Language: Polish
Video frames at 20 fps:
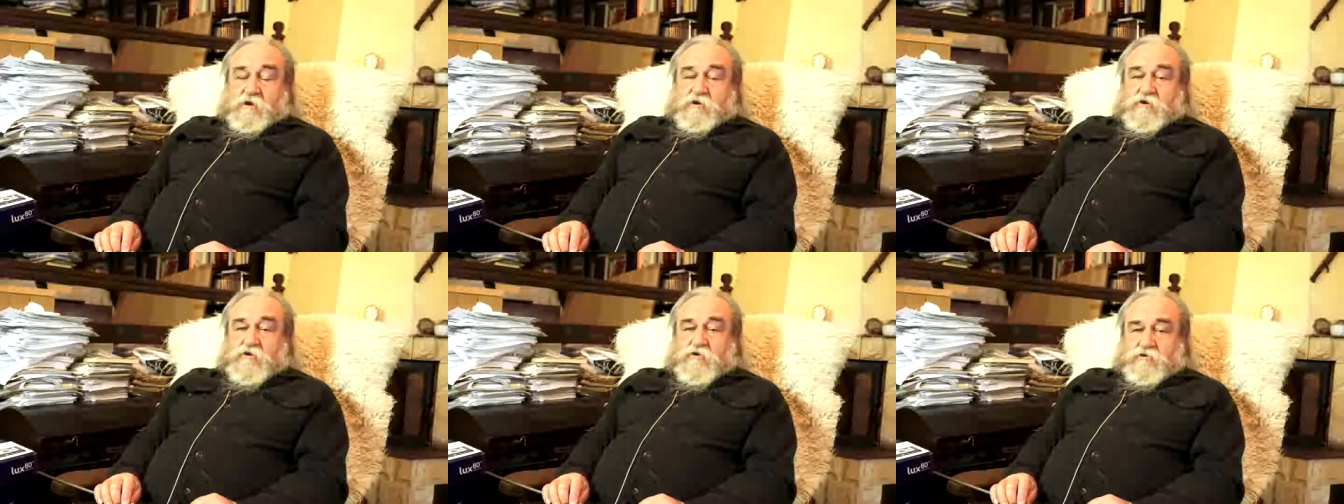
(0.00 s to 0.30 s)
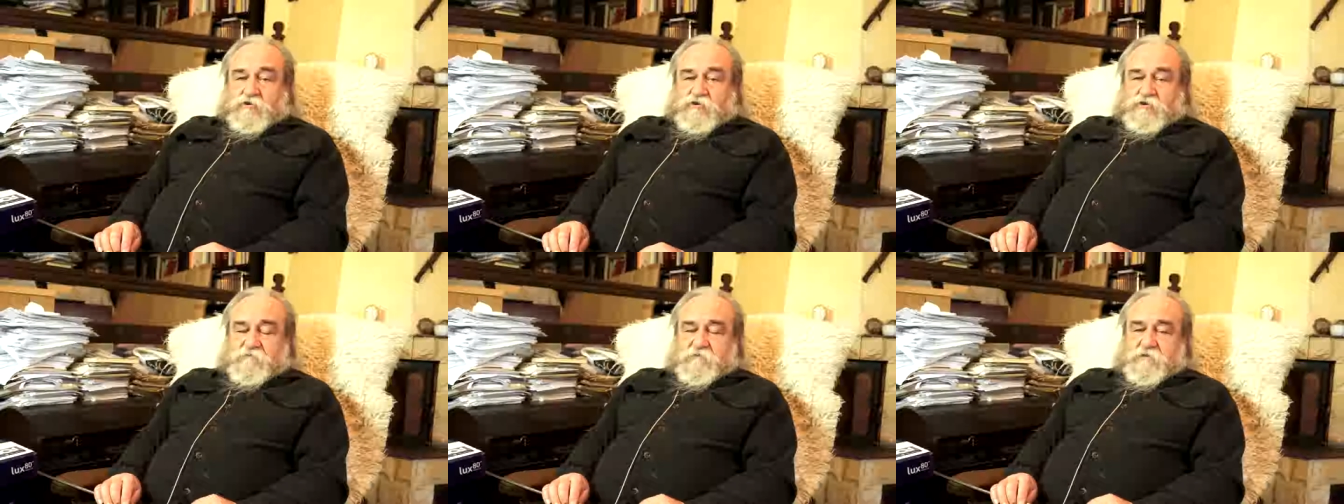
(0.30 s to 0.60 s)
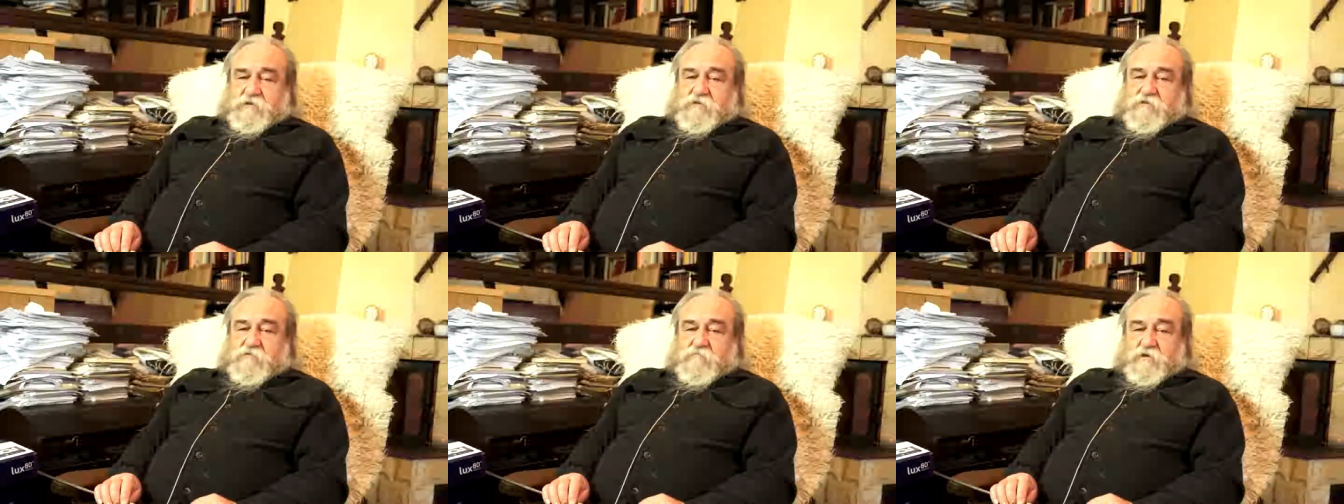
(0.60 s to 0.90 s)
I
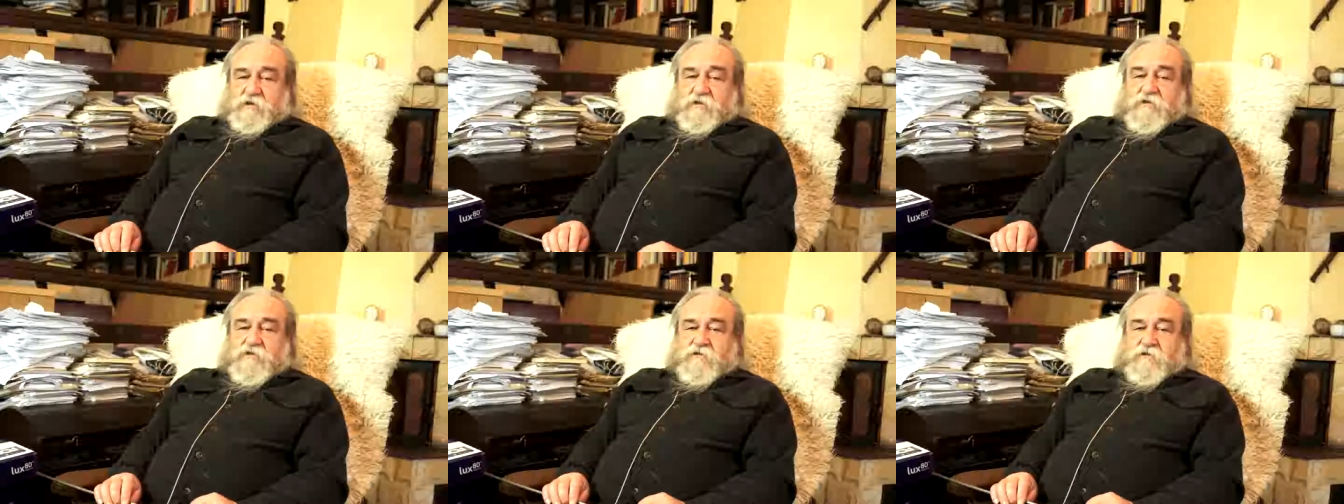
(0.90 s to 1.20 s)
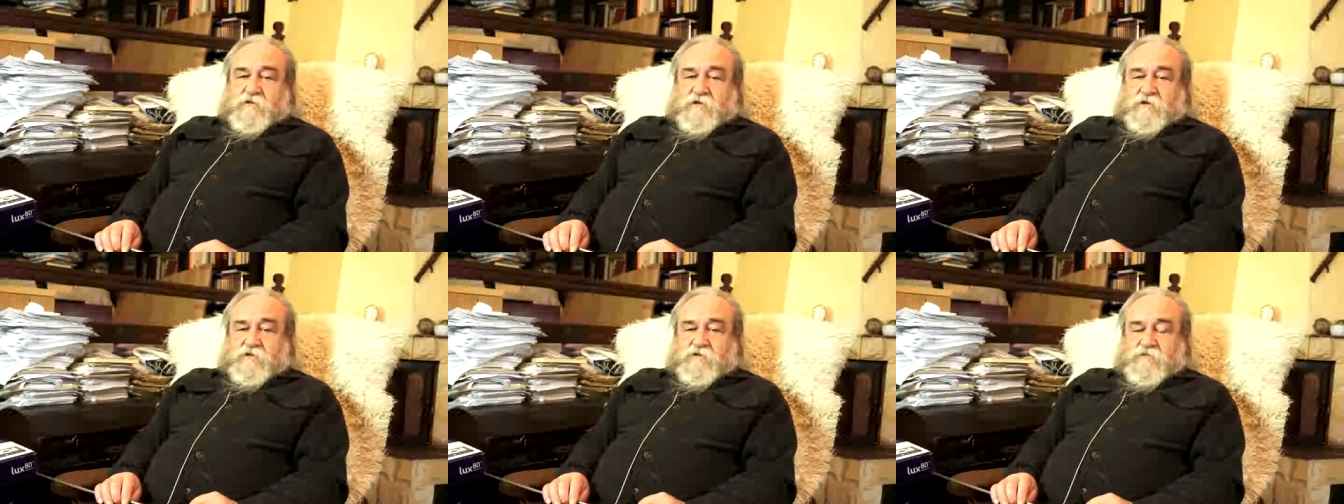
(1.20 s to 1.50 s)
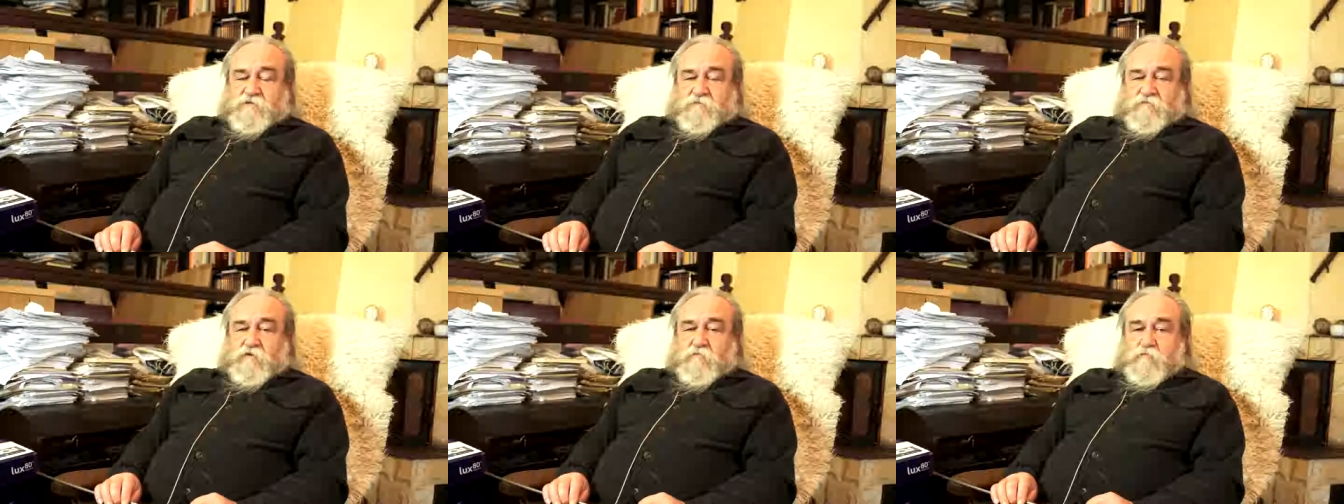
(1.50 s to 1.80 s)
oczywistym jest, że
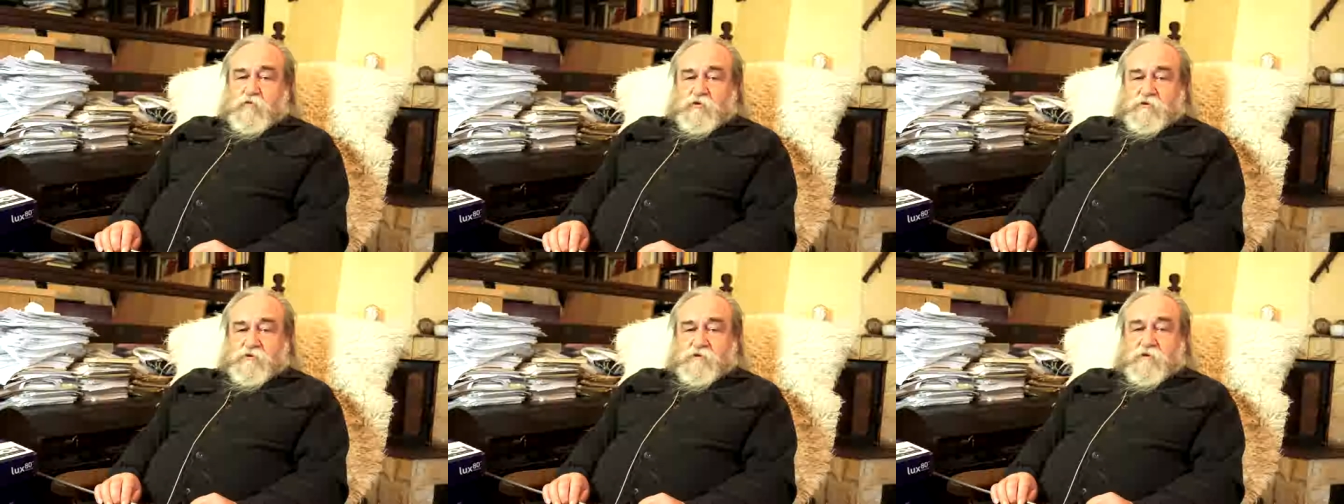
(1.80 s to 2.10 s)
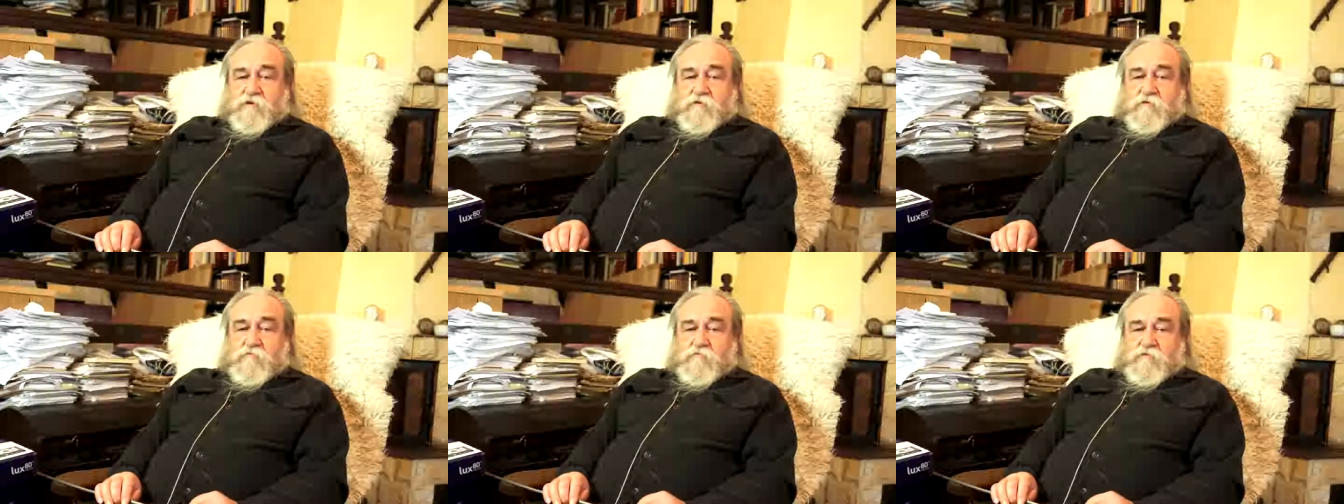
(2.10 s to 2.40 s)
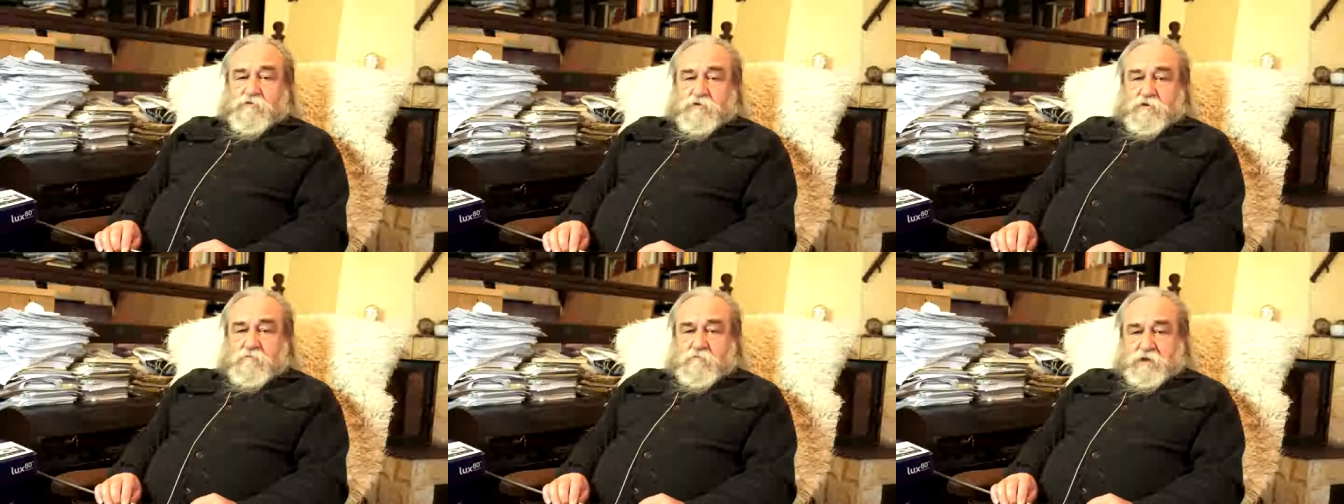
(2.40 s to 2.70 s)
realizował politykę
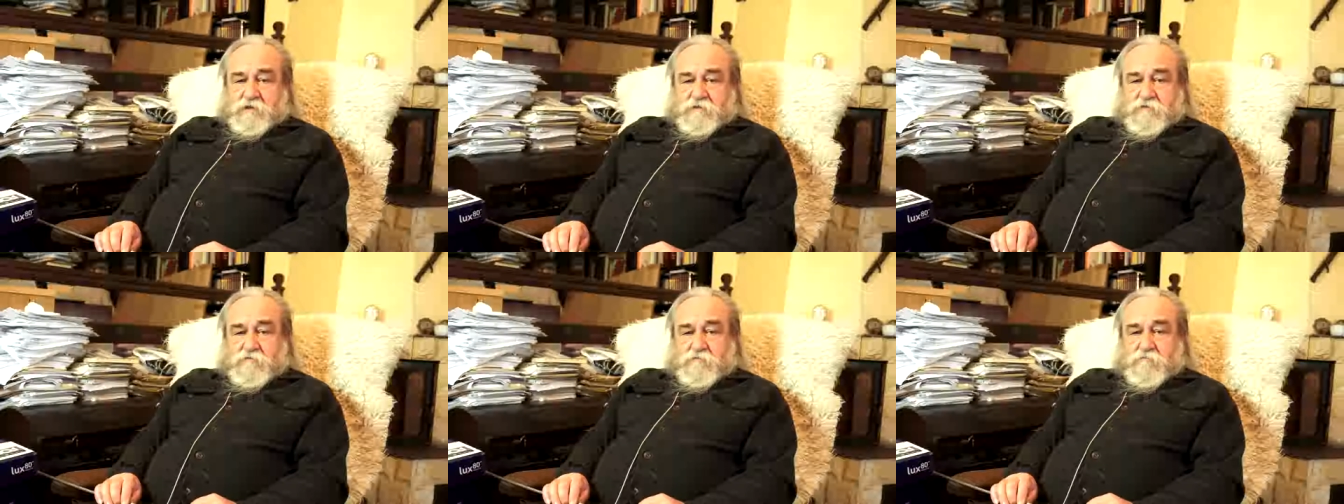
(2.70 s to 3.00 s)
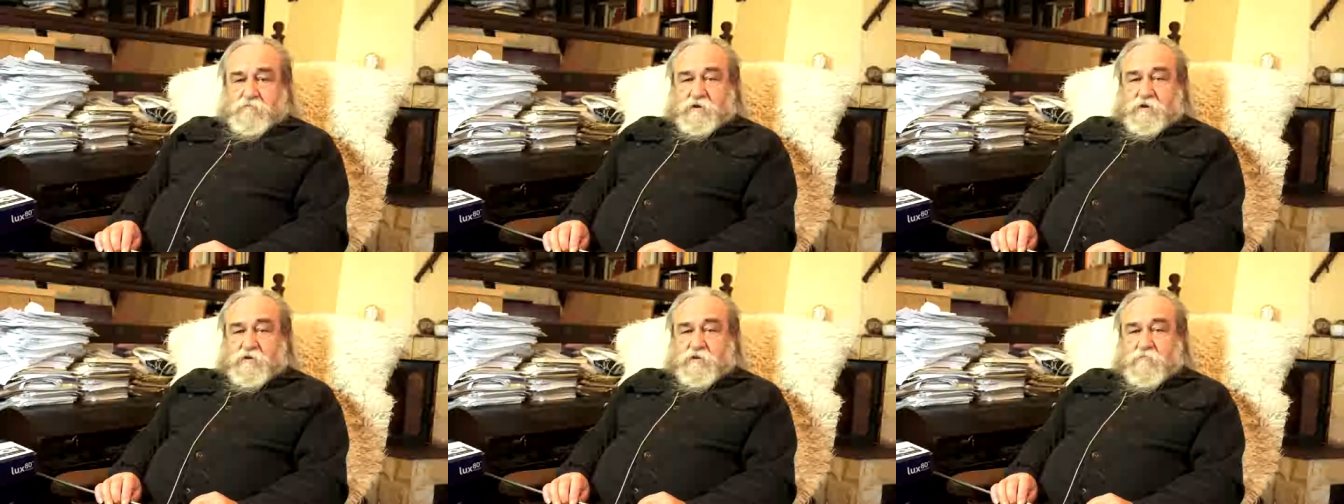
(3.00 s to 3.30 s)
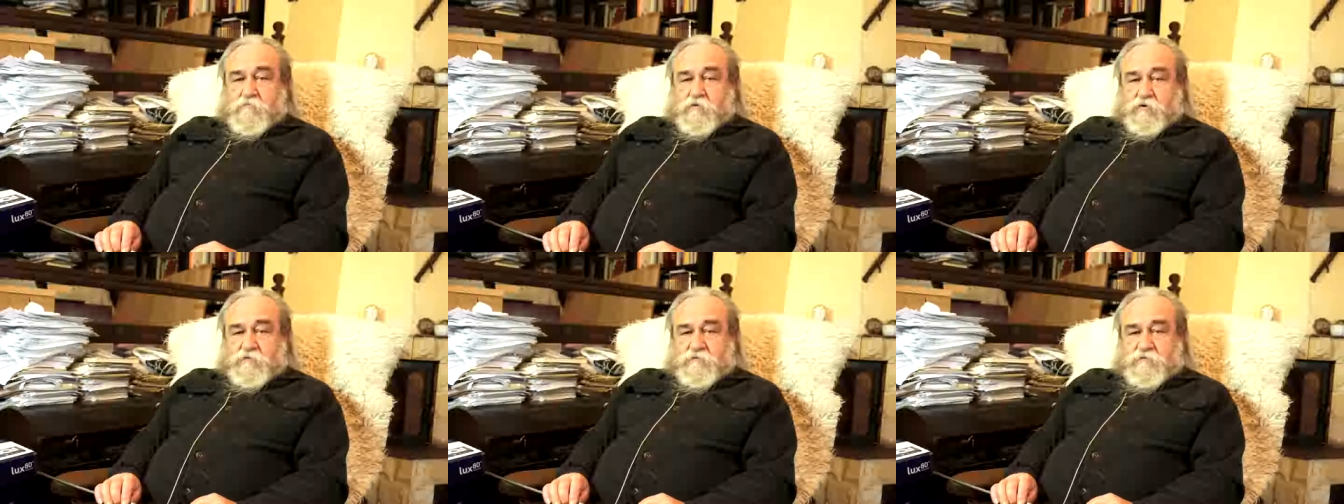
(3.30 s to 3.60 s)
niemiecką, a
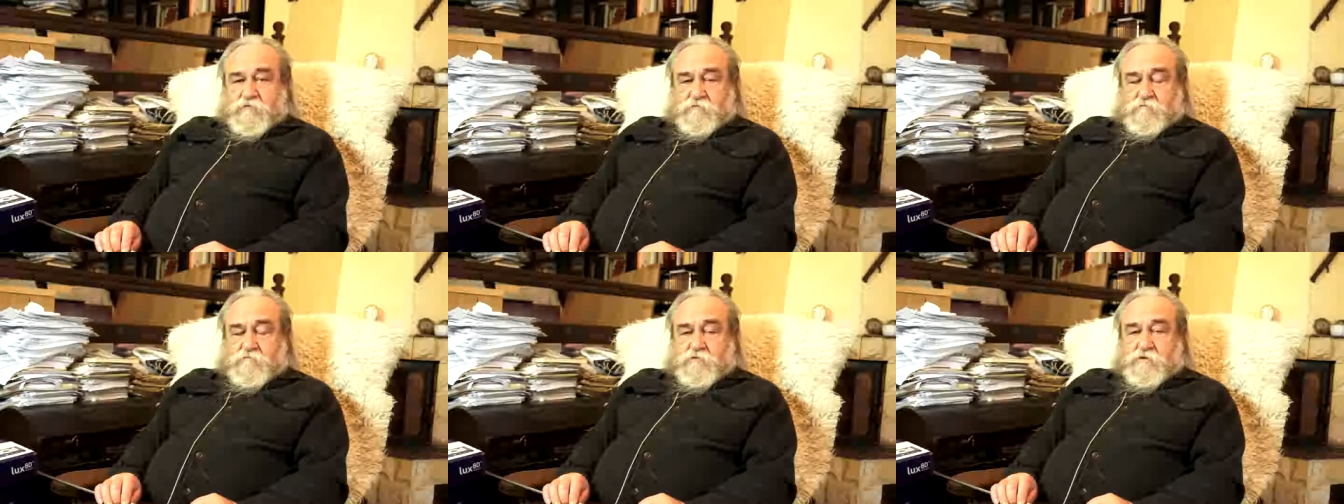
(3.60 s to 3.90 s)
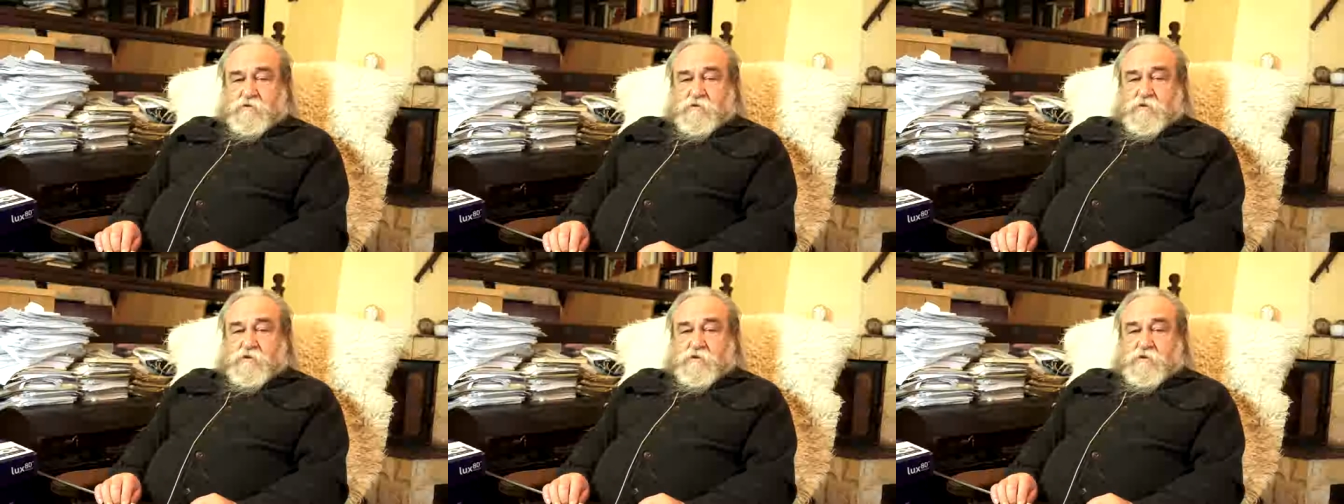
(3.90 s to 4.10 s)
nie polską.